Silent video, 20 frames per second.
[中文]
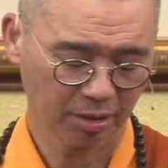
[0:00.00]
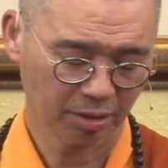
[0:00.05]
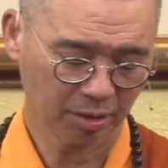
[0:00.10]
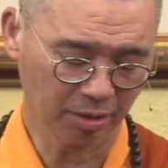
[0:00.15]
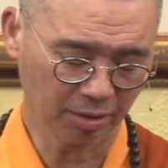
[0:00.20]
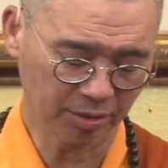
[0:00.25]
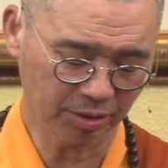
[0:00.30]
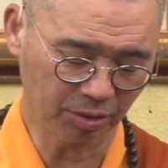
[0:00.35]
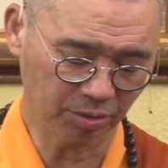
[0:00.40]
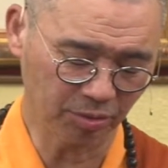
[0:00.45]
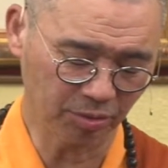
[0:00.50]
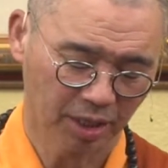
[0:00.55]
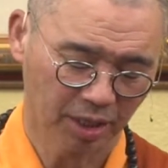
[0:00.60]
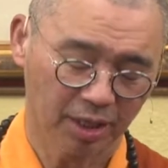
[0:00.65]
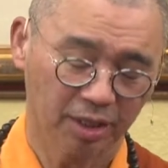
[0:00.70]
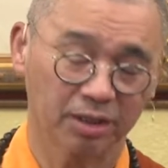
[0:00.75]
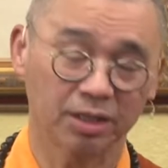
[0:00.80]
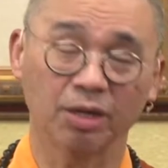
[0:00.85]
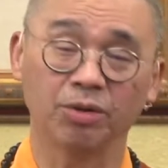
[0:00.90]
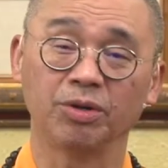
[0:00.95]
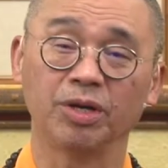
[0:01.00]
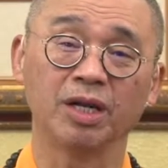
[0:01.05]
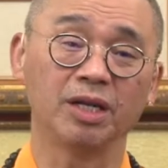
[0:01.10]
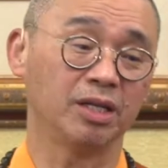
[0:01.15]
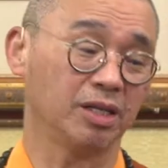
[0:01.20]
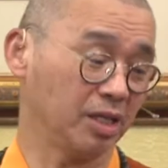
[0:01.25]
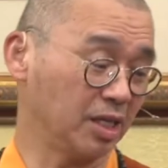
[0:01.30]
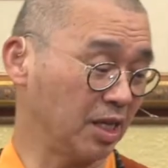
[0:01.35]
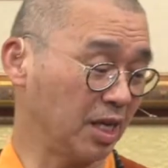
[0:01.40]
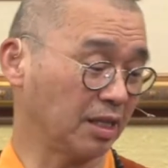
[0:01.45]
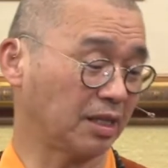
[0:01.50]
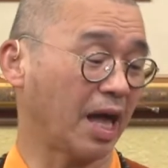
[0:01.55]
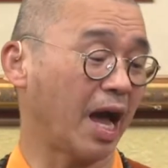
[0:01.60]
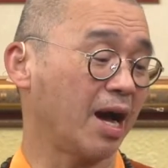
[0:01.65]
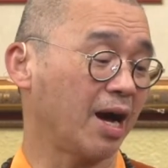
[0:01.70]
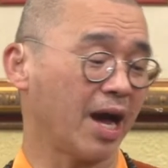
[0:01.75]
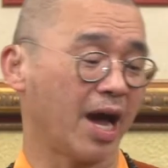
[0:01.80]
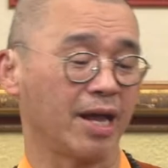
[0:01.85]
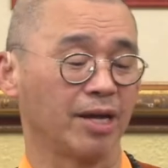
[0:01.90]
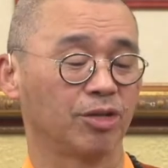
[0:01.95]
哦，声闻人，你的
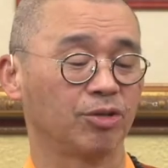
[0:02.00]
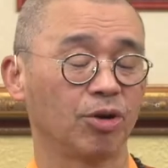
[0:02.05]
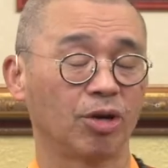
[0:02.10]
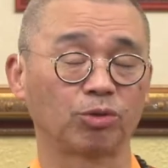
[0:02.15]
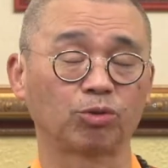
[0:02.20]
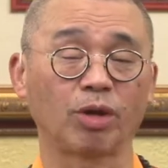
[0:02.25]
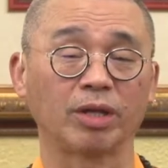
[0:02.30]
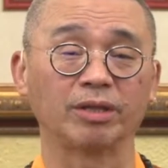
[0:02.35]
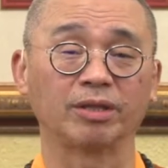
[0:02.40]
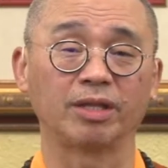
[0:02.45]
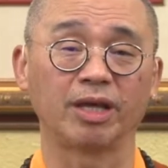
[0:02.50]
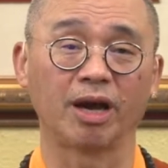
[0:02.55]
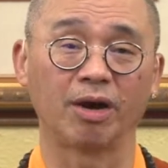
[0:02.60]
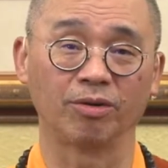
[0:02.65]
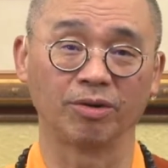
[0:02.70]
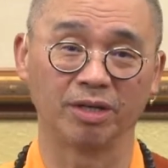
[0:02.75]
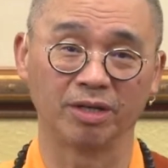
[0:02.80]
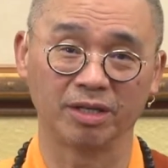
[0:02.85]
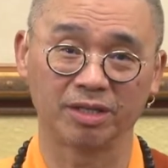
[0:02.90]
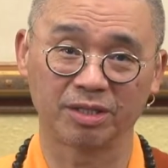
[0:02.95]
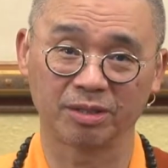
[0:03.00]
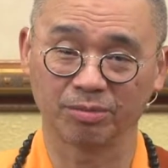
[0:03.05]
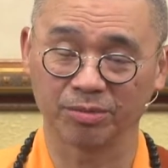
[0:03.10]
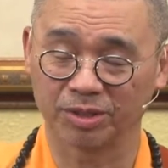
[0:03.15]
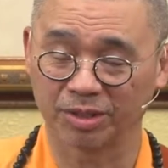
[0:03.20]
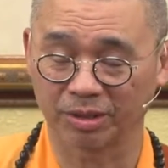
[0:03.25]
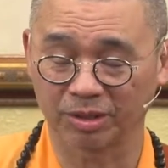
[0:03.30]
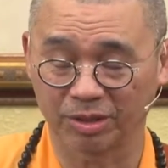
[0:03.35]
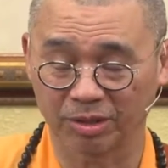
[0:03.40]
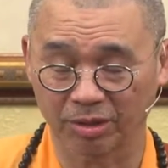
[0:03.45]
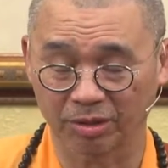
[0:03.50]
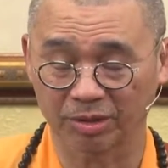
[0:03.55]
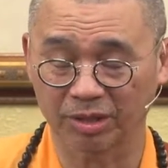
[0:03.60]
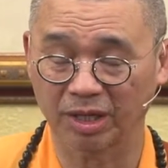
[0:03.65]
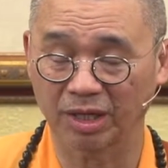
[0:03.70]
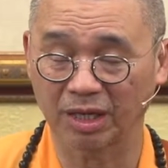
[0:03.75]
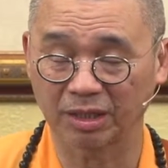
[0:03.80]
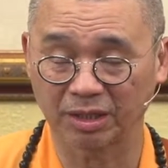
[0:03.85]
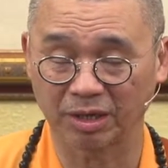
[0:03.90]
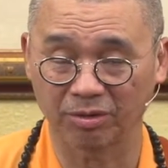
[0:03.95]
贪爱你就要断掉了，你怎么就
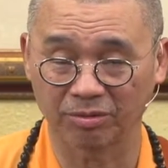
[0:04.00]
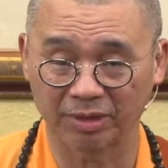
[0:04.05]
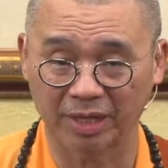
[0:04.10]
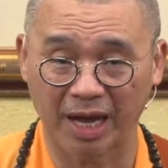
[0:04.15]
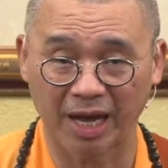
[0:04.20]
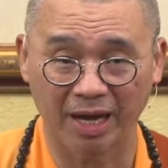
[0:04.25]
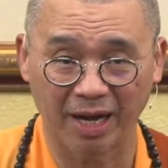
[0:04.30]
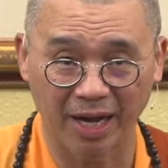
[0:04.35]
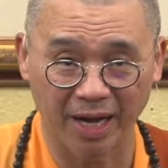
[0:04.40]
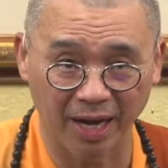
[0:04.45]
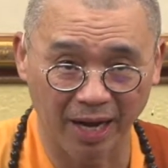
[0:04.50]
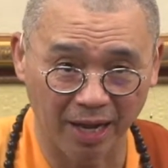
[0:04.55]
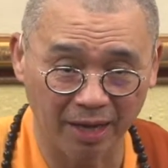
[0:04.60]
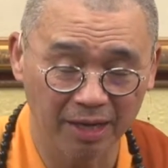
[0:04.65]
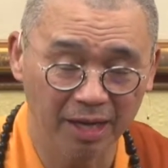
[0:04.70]
叫他再用贪爱